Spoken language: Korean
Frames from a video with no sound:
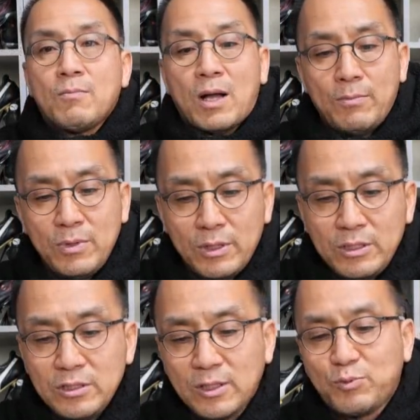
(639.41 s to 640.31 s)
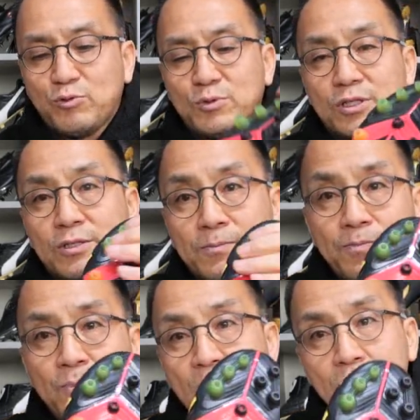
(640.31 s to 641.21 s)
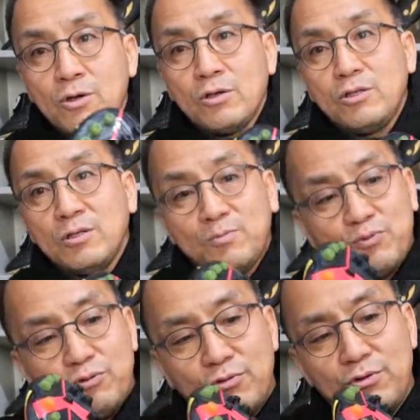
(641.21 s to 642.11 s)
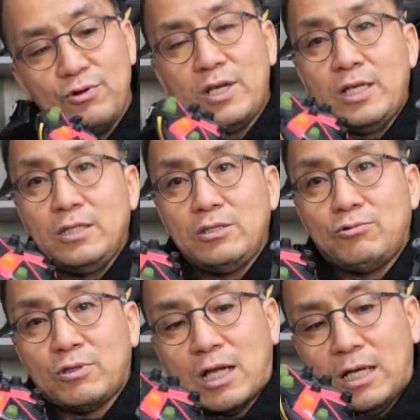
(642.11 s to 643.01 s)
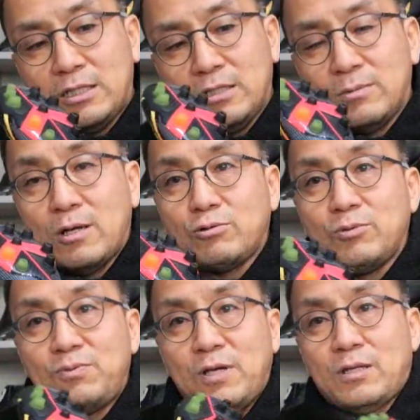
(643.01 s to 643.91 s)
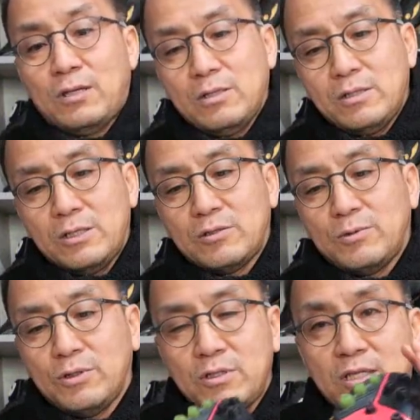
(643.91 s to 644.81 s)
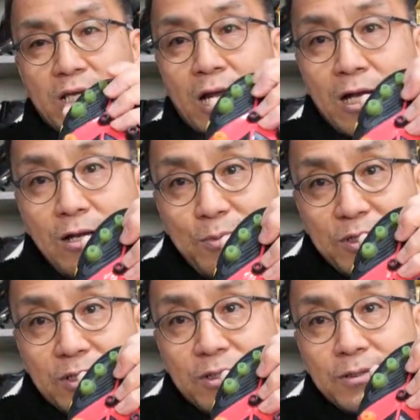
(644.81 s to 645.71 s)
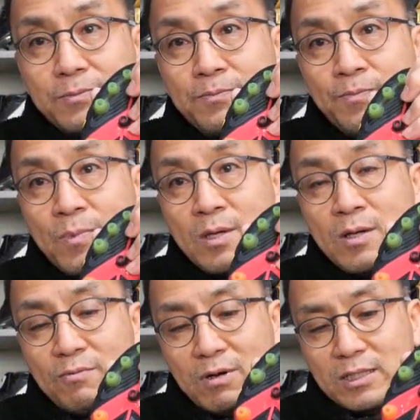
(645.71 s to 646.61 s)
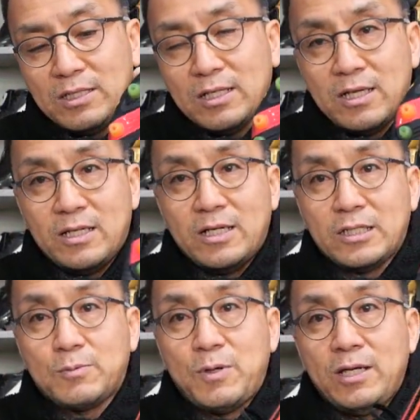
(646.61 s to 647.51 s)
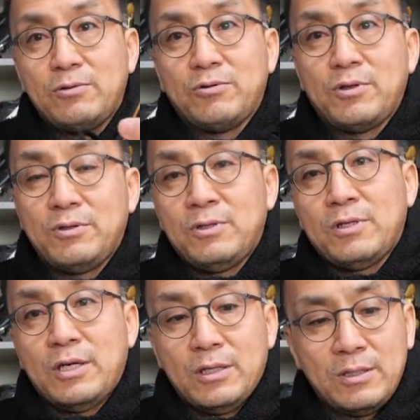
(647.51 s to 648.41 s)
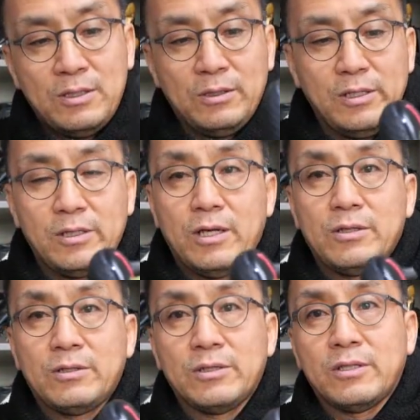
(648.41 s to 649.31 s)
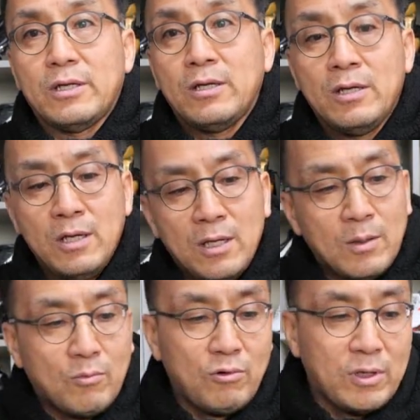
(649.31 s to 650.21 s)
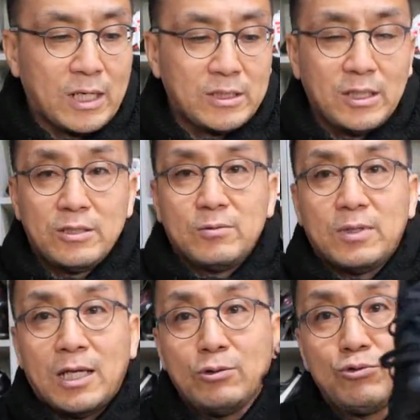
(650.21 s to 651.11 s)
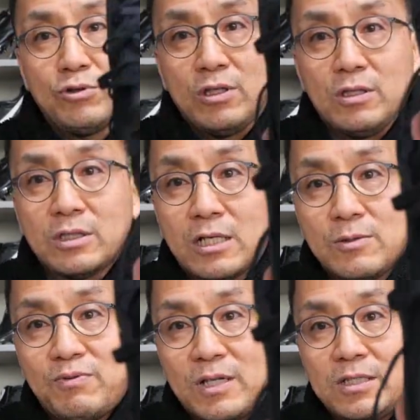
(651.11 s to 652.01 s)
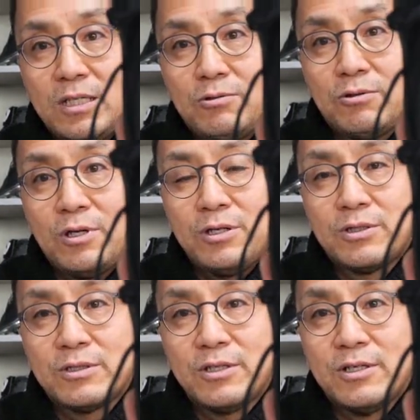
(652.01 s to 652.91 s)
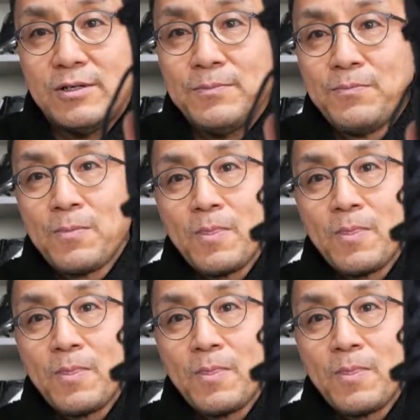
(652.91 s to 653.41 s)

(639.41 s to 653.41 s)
반면 이 제품은 여기는 풀 레인지로 다 지금 아웃솔 플레이트 연결되어 있지만 여기는 얇은 플라스틱 하나가 스파인으로 이렇게 연결되어 있는 건데 물론 아시겠지만 안쪽이 사실 플라스틱으로 되어 있어서